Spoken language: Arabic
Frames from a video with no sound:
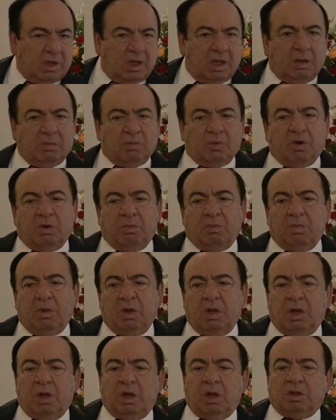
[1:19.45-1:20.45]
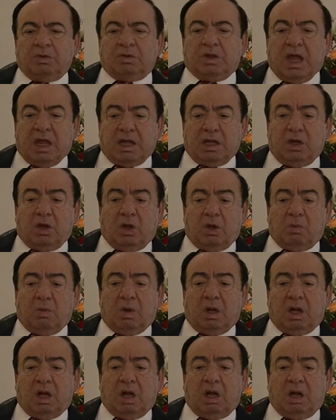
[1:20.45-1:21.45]
المهم تاني يوم
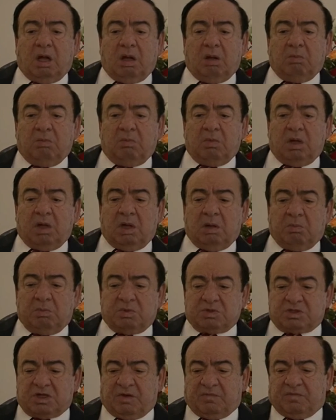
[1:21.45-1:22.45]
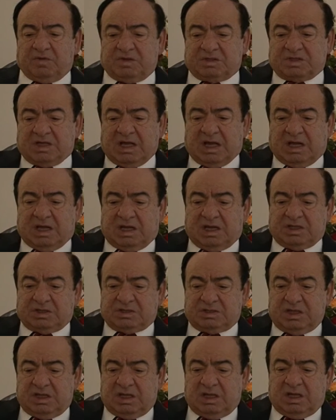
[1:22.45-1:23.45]
والله بالصف الثالث